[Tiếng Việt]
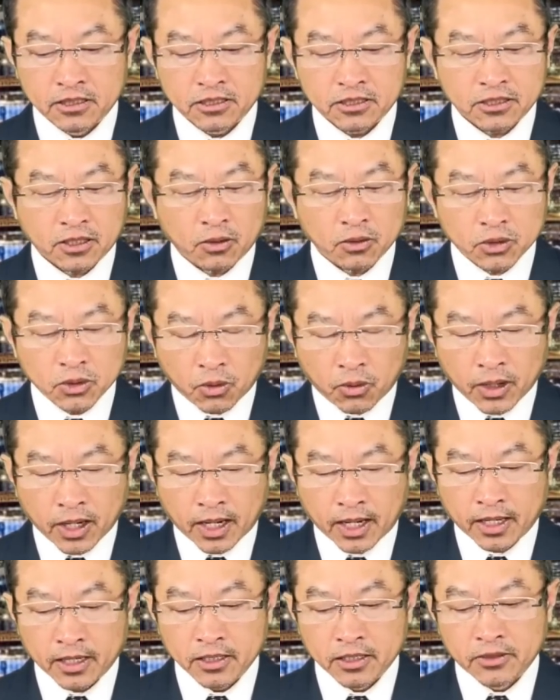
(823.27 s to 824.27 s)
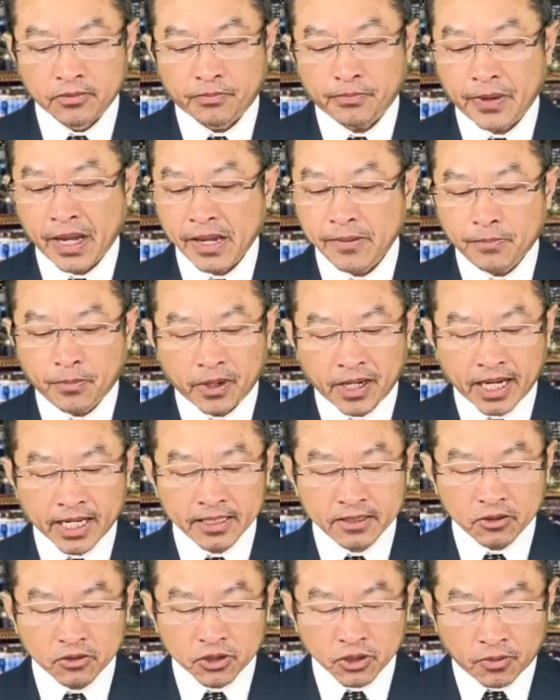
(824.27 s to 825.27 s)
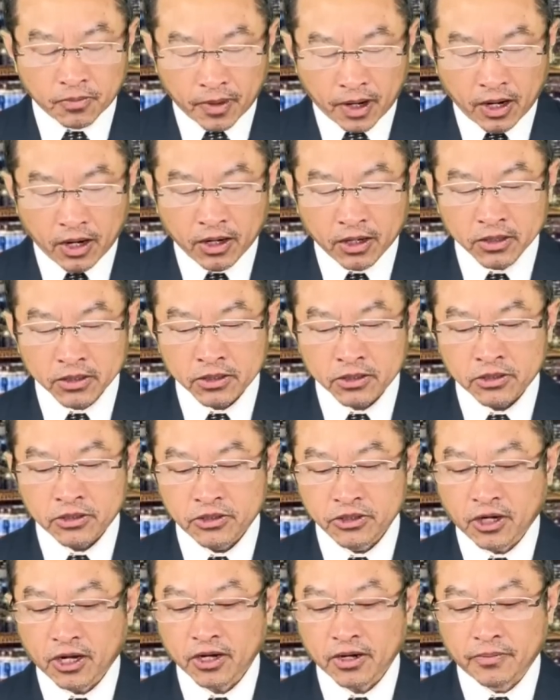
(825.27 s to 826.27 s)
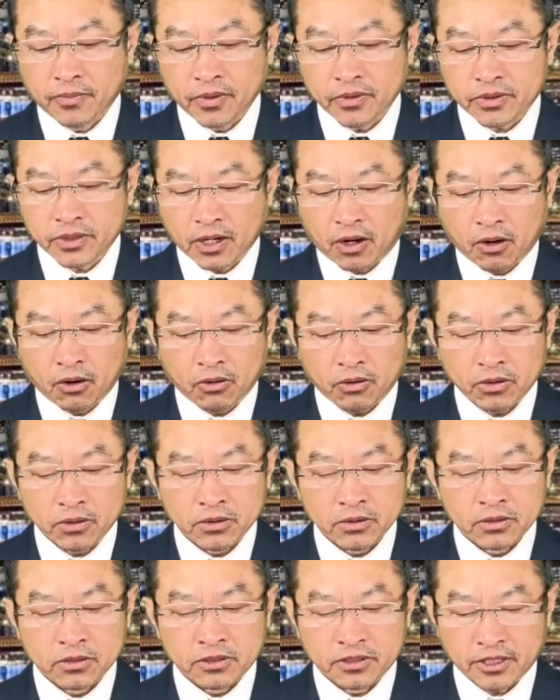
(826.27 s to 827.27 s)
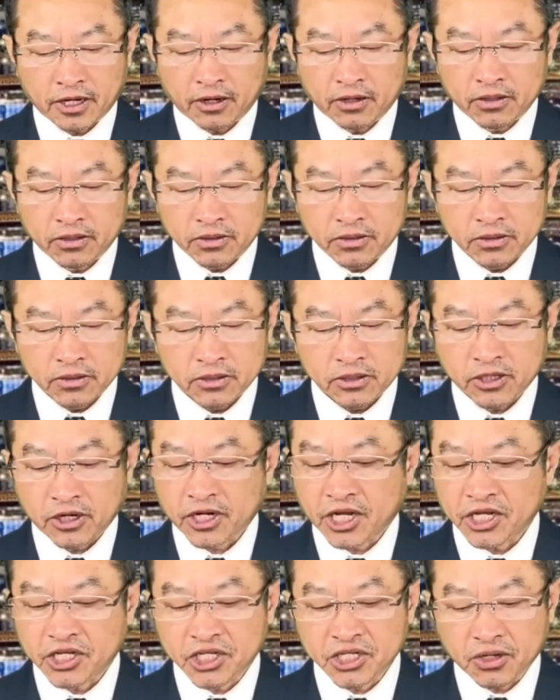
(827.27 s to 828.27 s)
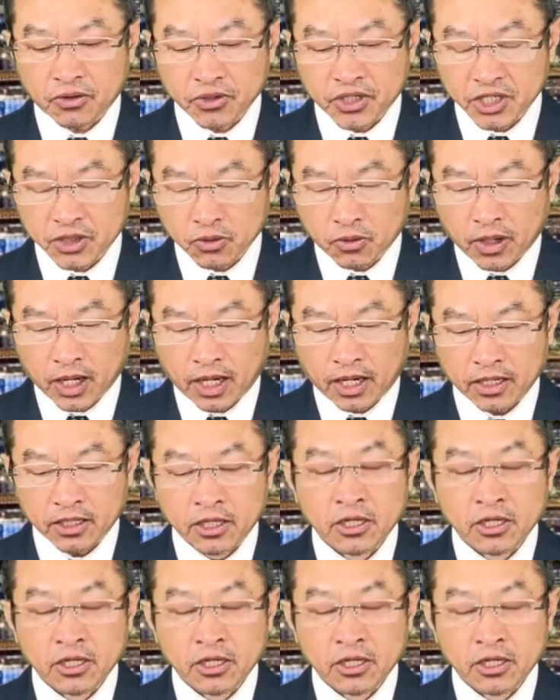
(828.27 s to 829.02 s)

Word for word: tàu tua bé bỏ lên tàu trâu mò nhớ là một trâu đời cho cái xin tàu xí tua